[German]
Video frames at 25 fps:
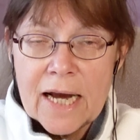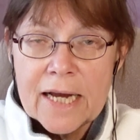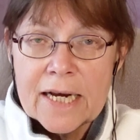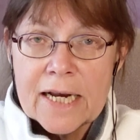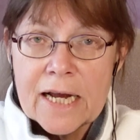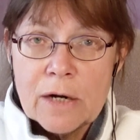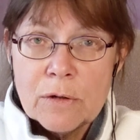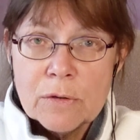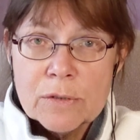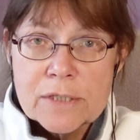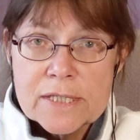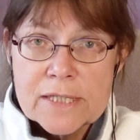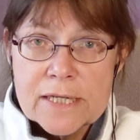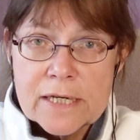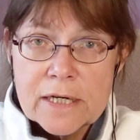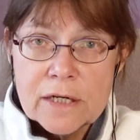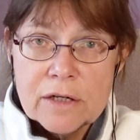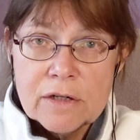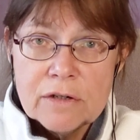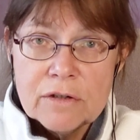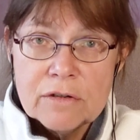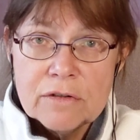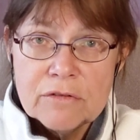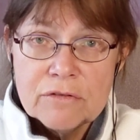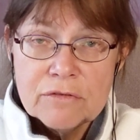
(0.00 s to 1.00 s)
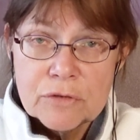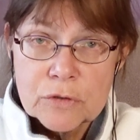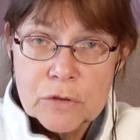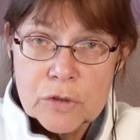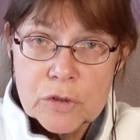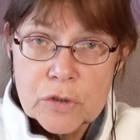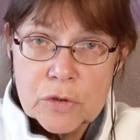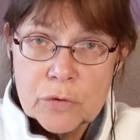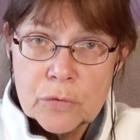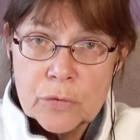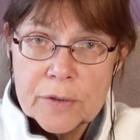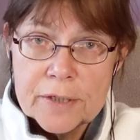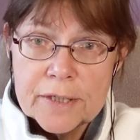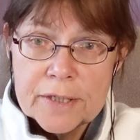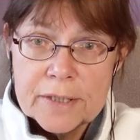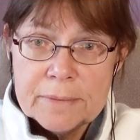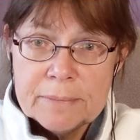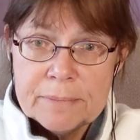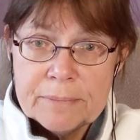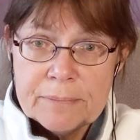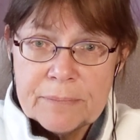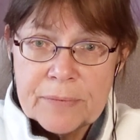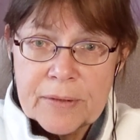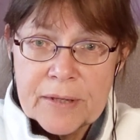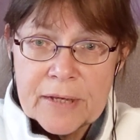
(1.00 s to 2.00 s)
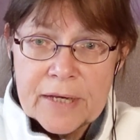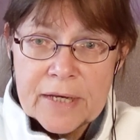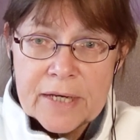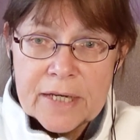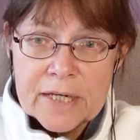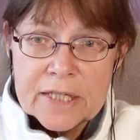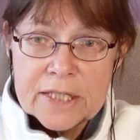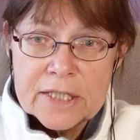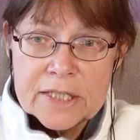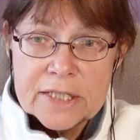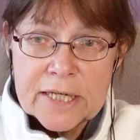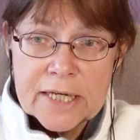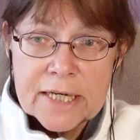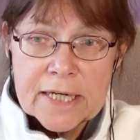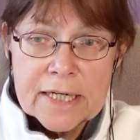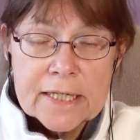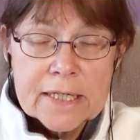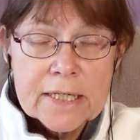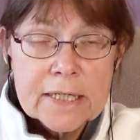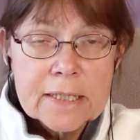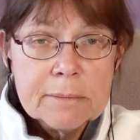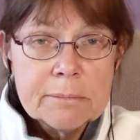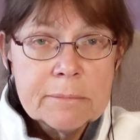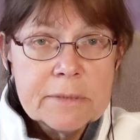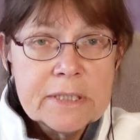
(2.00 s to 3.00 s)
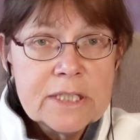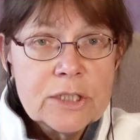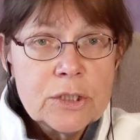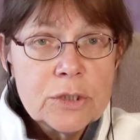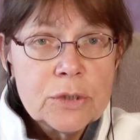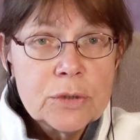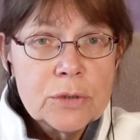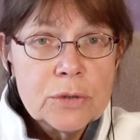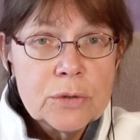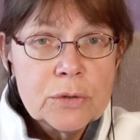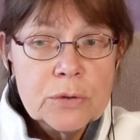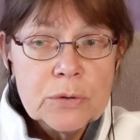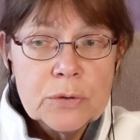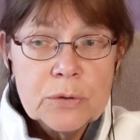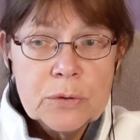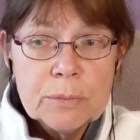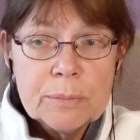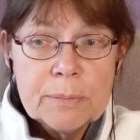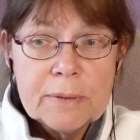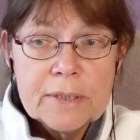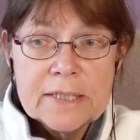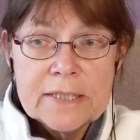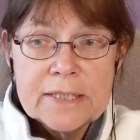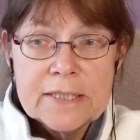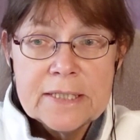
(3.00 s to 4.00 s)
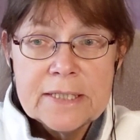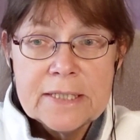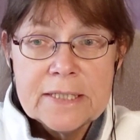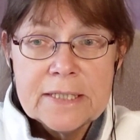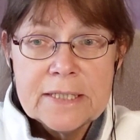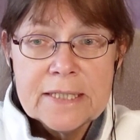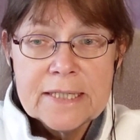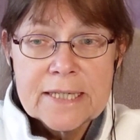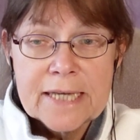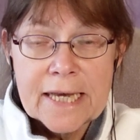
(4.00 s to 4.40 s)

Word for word: Eine Aussage von Zoe. Ich ärgere mich über die